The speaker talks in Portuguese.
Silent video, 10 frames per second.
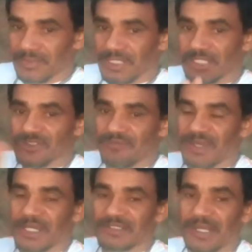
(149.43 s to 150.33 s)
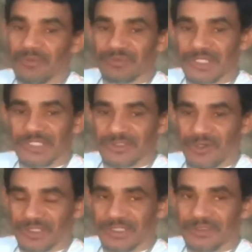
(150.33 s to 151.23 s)
Ele só vai cantar com três
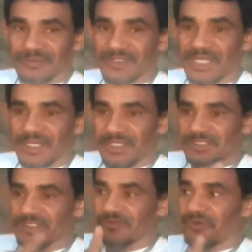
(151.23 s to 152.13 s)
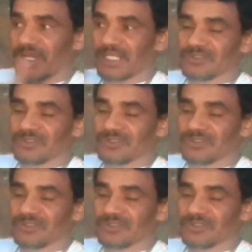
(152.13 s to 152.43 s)
notas. Diferente